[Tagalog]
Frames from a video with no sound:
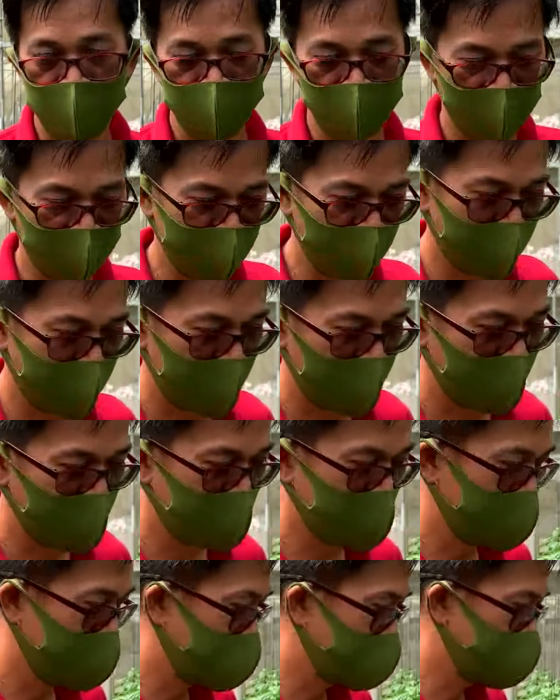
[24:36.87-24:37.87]
You have to
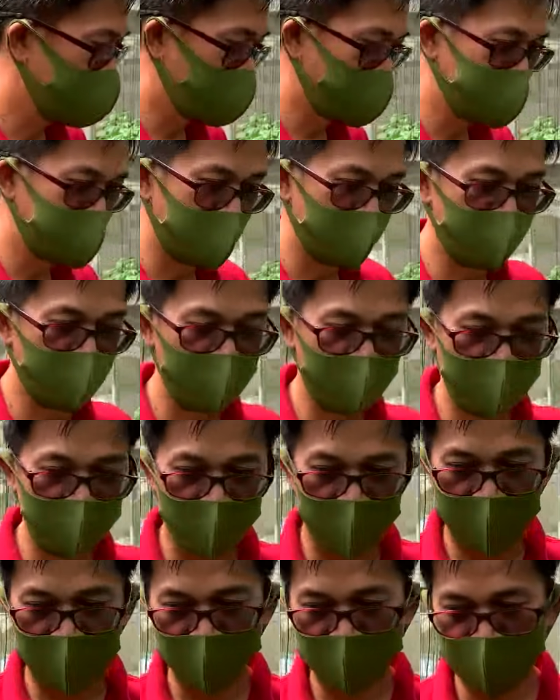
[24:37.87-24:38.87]
manage it. Like for example, in
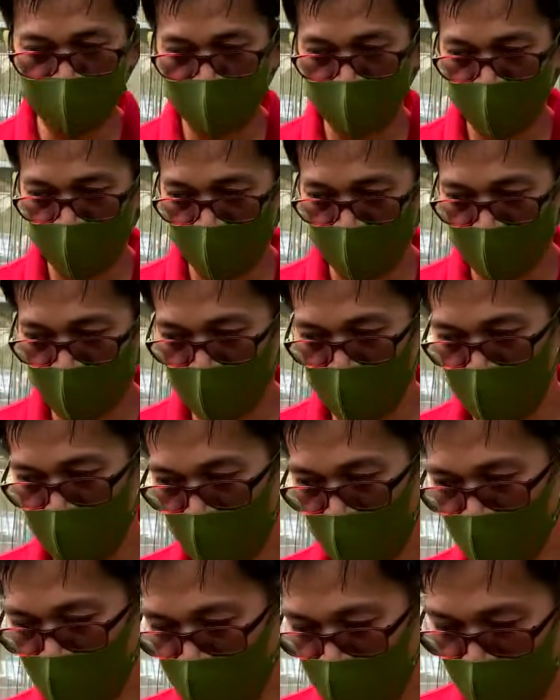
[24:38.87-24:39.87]
one one
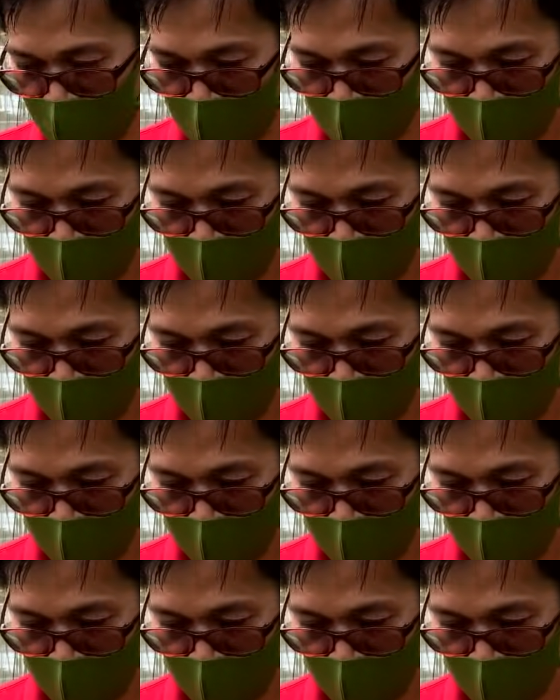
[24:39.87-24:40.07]
node,